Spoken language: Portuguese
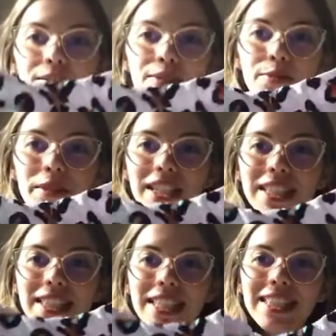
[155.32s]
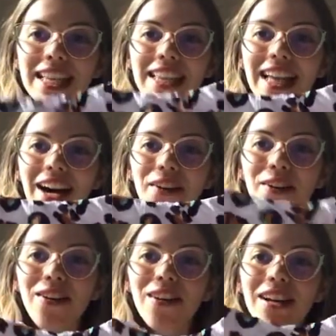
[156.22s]
são dos biquínis que tem lá, ó.
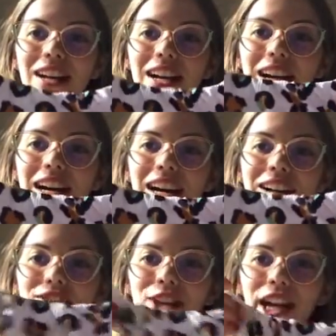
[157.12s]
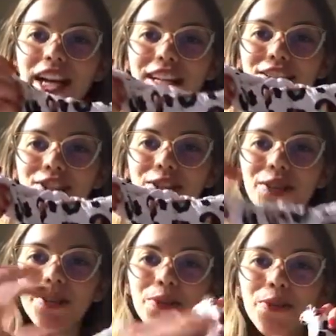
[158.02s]
Aí eu já
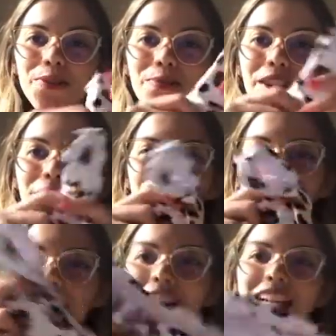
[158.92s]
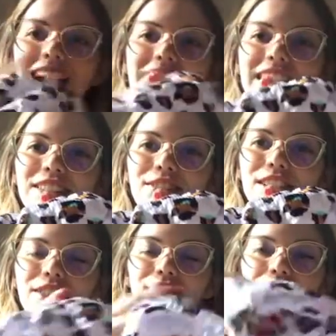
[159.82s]
garanti o meu. Fica lindo,
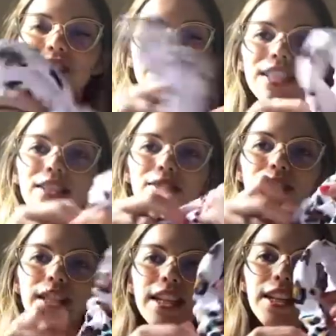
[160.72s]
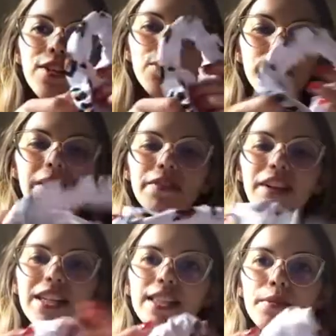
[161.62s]
lindo, lindo, lindo. E ele é a dupla
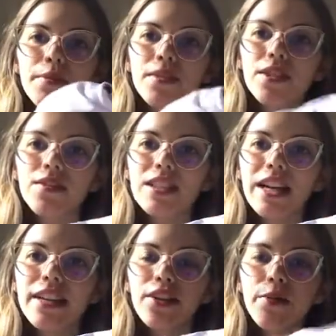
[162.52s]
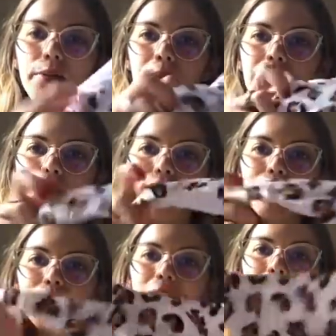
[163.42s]
face, dá pra você usar ele como branco
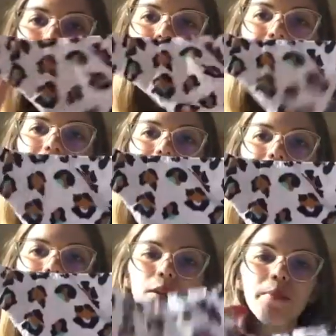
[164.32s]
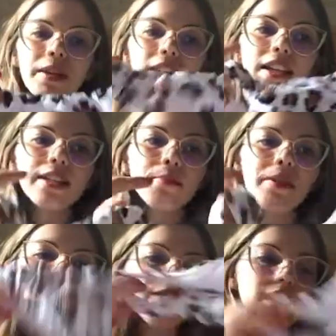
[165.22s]
também. Aí eu peguei essa
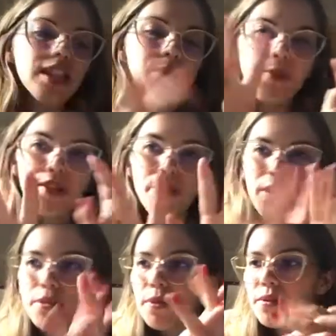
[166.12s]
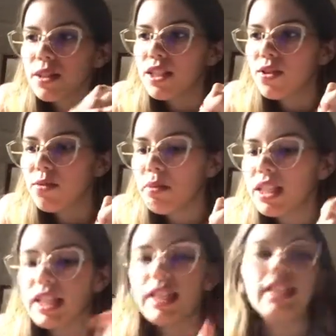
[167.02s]
parte daqui, depois eu mostro pra vocês os
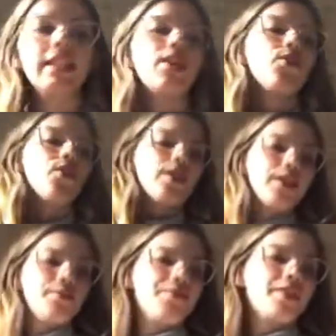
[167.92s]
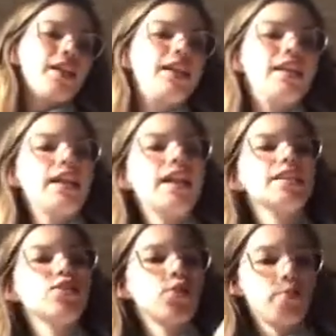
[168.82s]
biquínis. Agora,
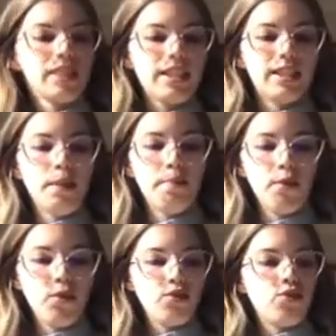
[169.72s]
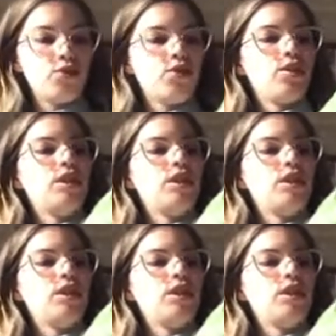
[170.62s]
essas roupas que tem bojo,